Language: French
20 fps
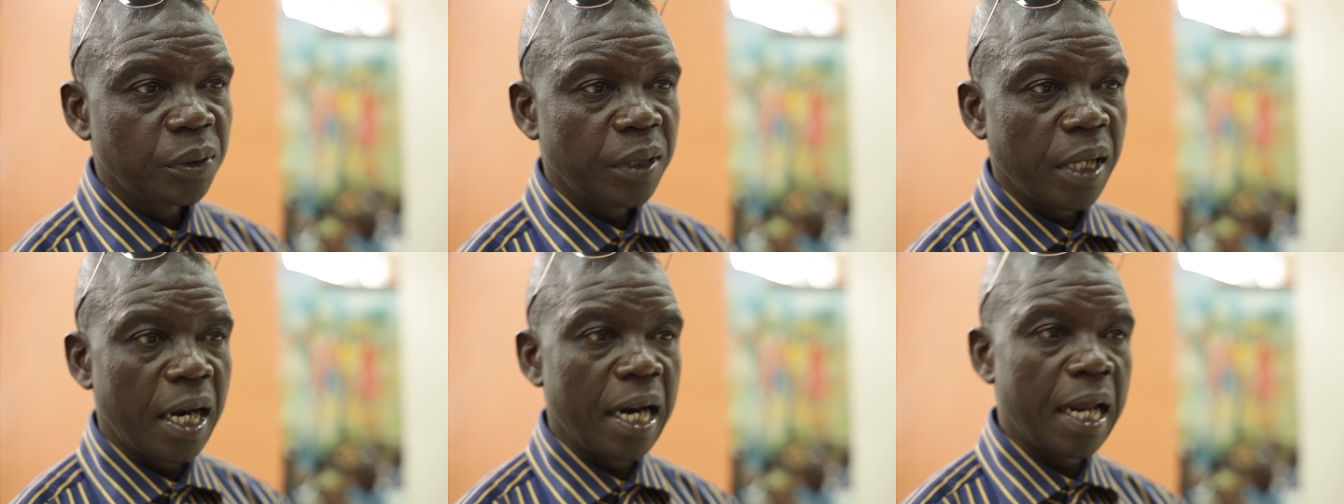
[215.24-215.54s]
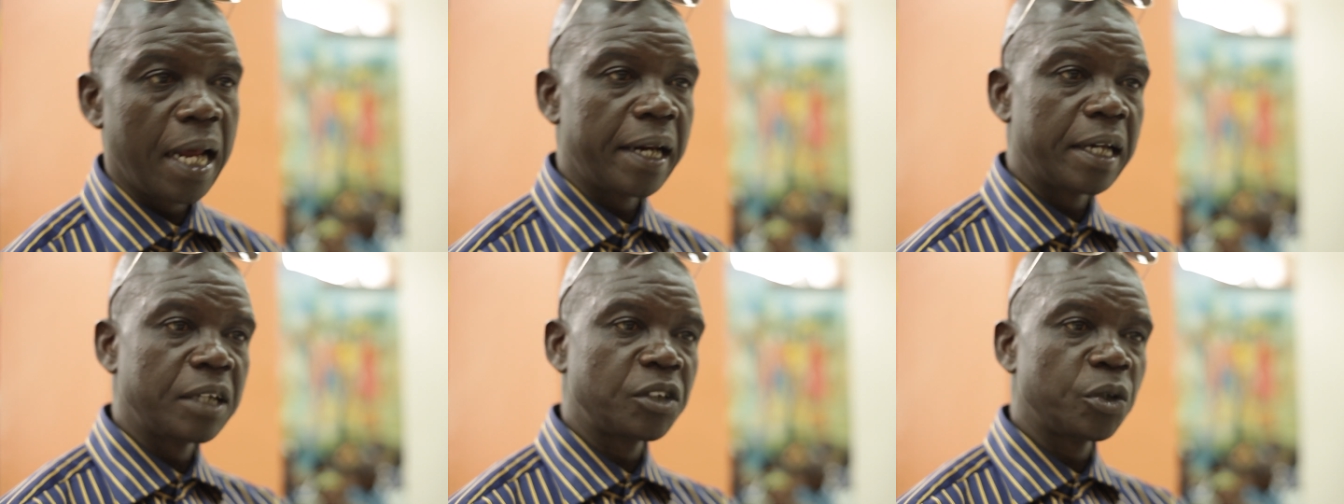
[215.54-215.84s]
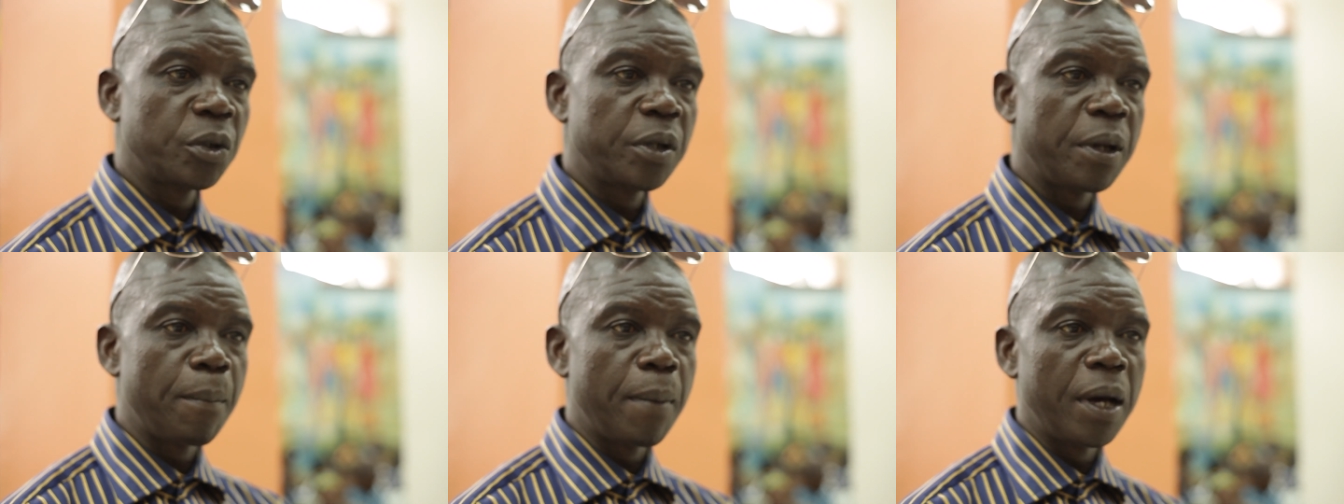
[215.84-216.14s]
Dans la
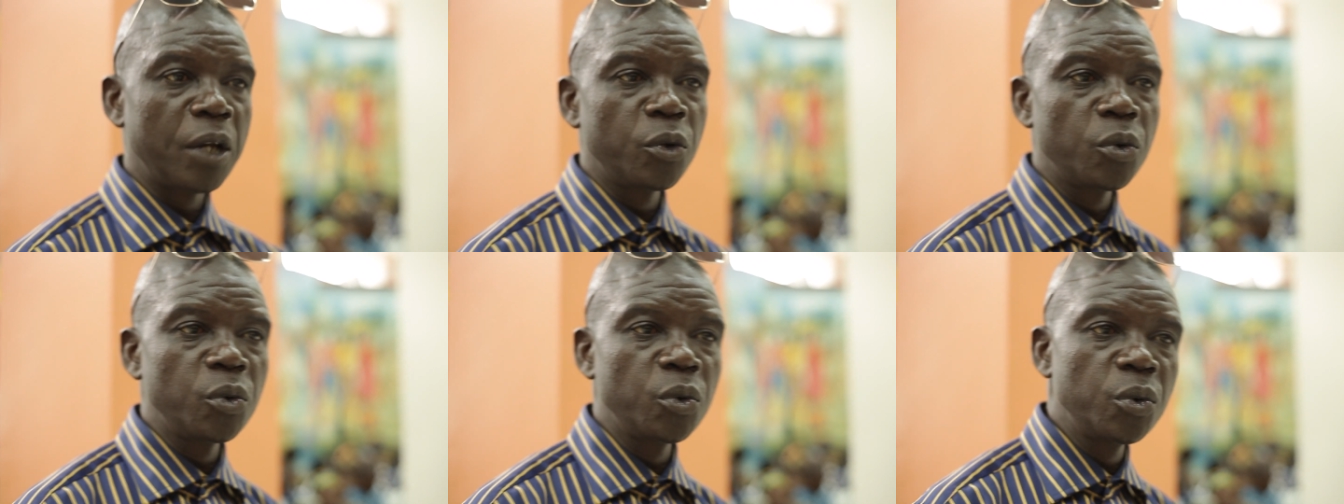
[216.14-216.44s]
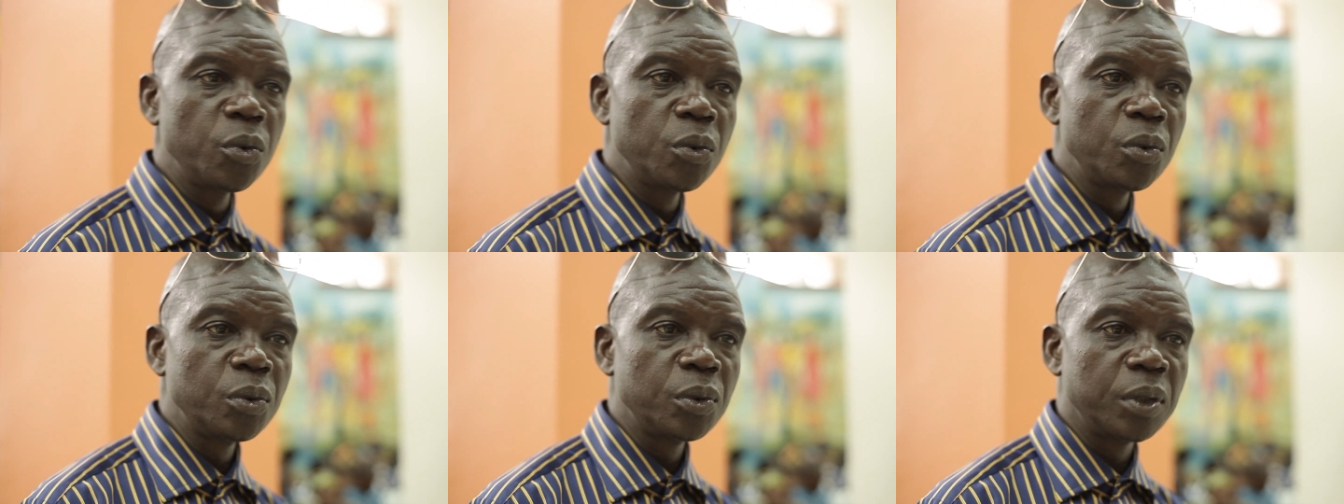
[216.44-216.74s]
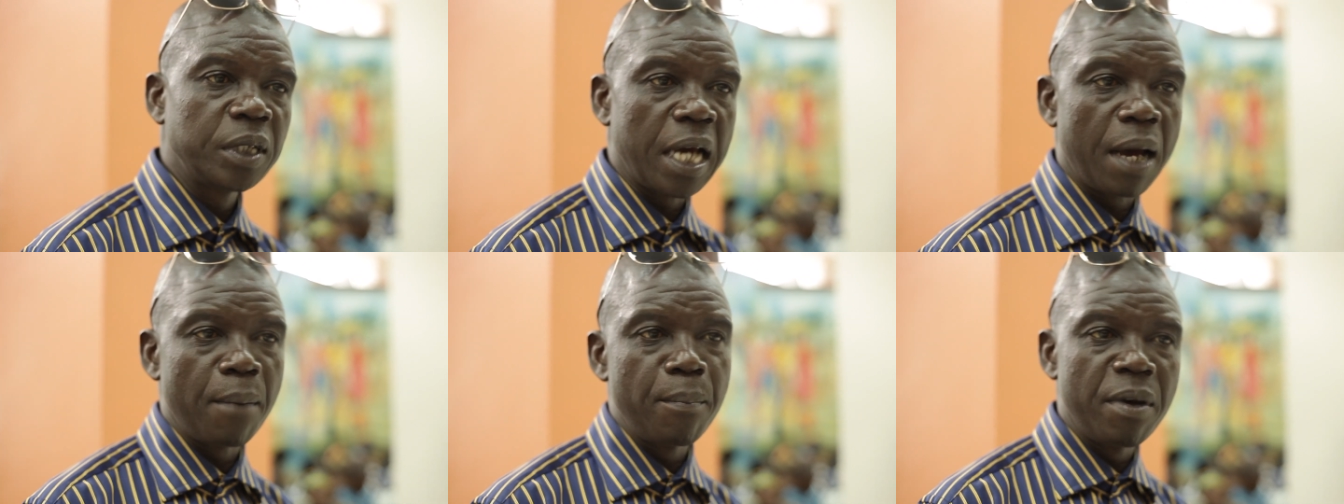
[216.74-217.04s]
région de Bandundu,
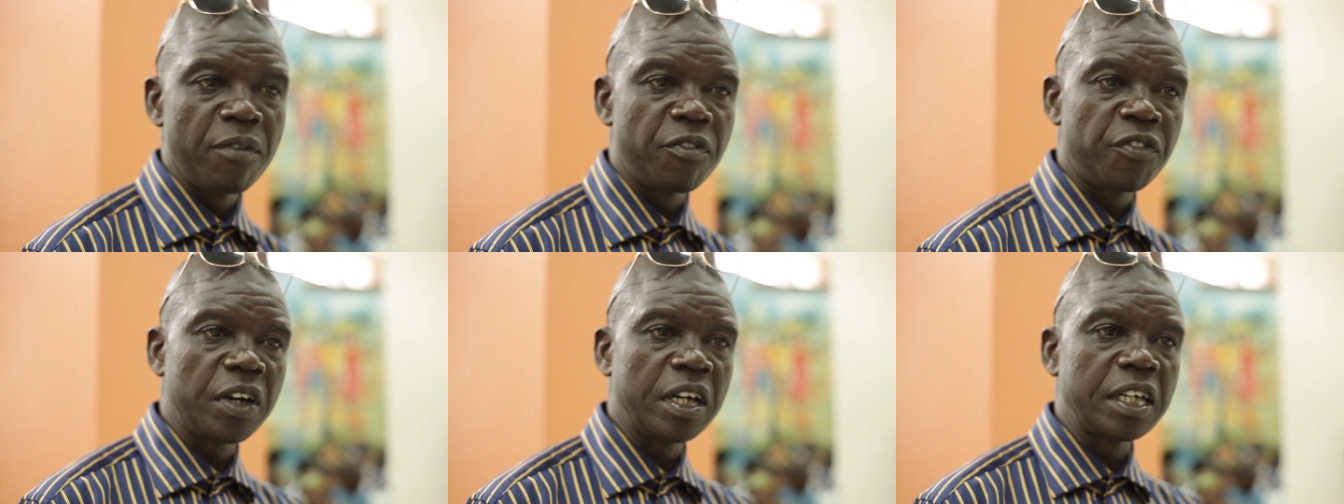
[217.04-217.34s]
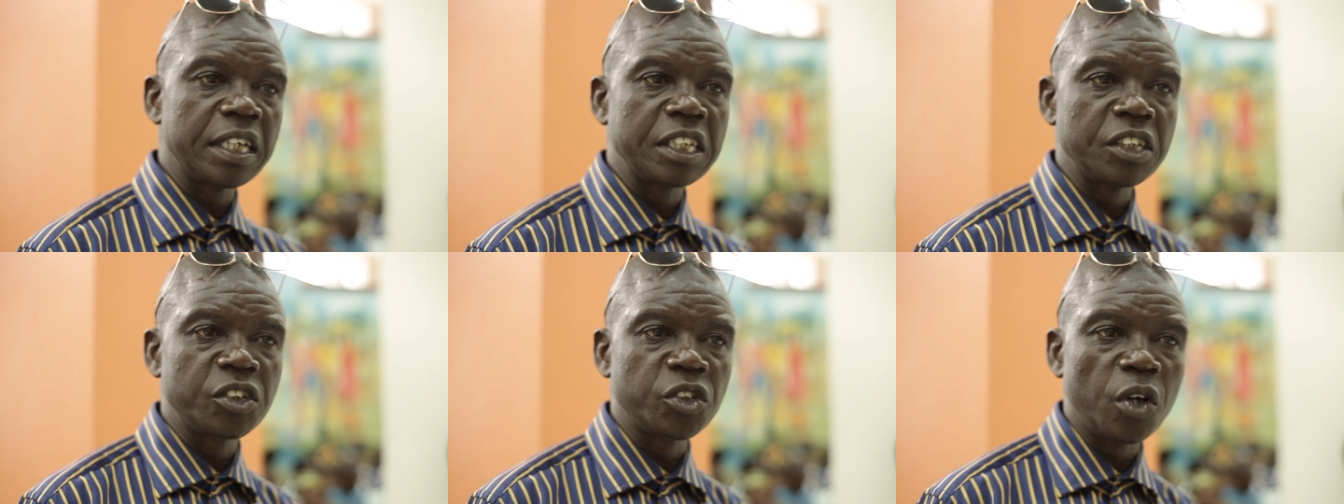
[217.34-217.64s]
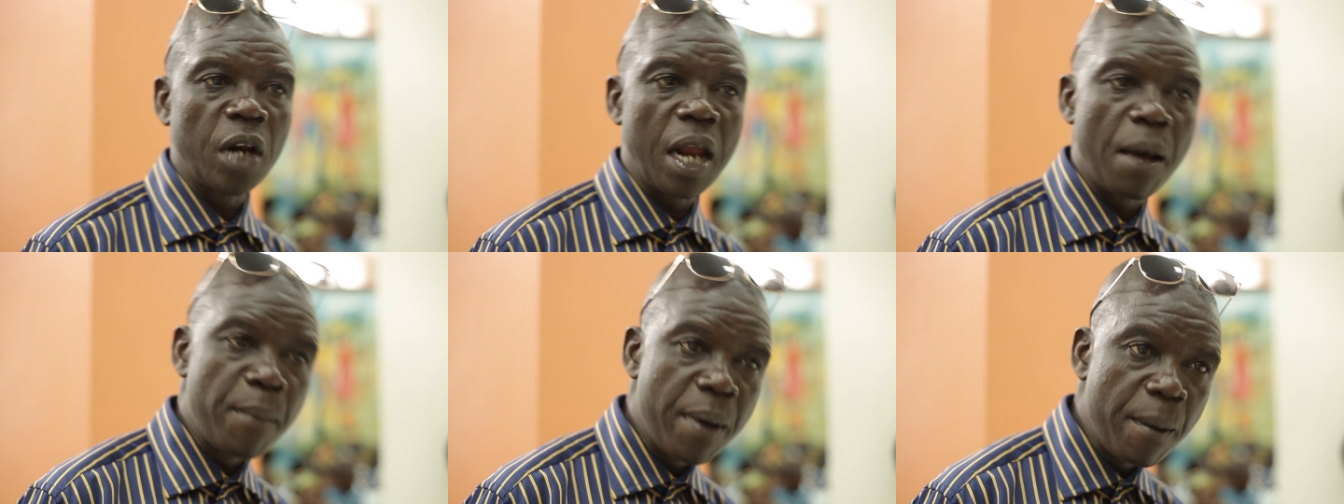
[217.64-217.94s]
il y a mes frères qui
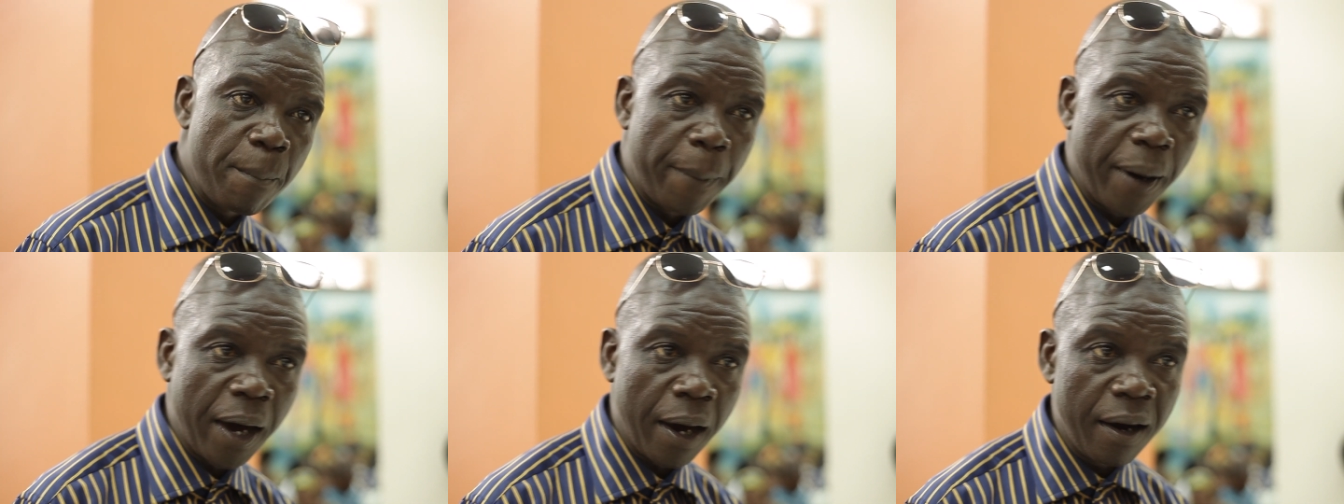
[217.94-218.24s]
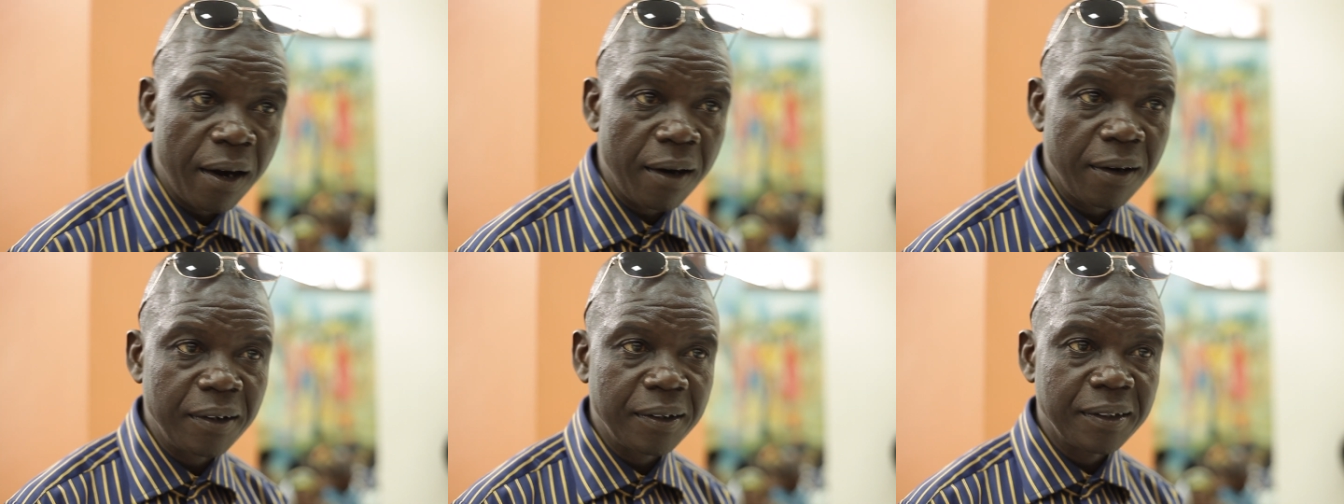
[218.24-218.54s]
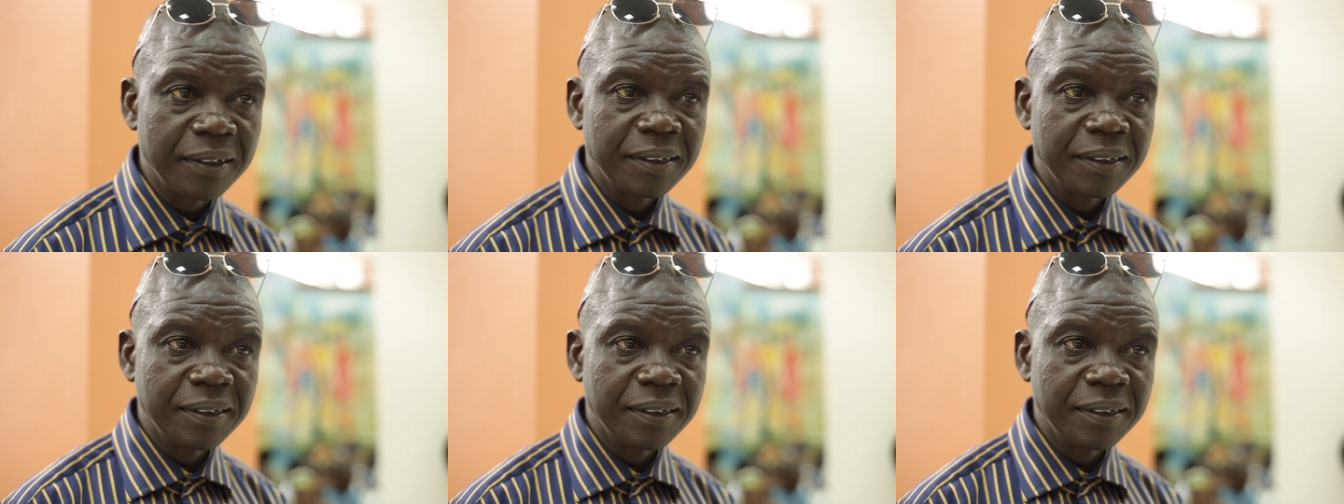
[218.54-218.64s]
sont là, mes parents.